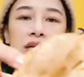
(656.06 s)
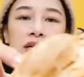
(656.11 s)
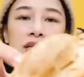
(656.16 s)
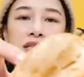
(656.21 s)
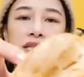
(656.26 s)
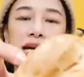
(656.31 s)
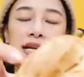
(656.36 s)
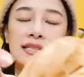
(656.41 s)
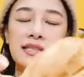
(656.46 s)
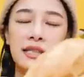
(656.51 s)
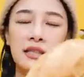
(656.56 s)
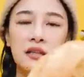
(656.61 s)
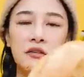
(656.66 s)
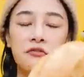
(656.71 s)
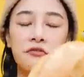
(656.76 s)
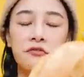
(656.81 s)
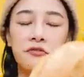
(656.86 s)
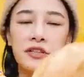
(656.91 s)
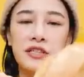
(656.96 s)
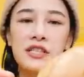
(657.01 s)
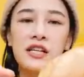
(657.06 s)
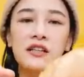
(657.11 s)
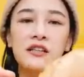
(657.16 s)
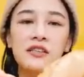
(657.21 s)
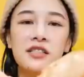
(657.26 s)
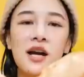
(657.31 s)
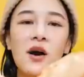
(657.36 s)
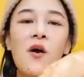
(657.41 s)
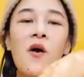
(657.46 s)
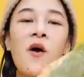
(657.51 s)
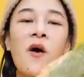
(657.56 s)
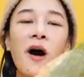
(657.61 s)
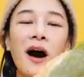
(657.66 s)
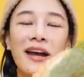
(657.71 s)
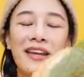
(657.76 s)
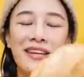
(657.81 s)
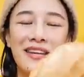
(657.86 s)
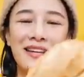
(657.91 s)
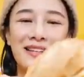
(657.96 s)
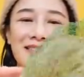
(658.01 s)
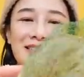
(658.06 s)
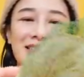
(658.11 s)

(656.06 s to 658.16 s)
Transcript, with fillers: 而且它长得非常的像花椰